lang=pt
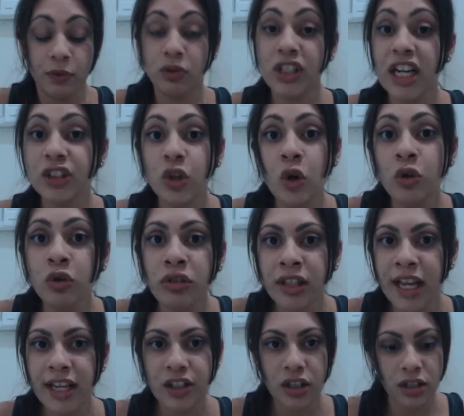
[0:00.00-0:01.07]
Os cachorros
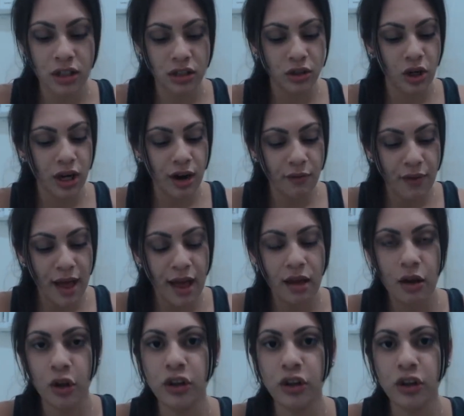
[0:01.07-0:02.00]
não deixam, gente, eu gravar.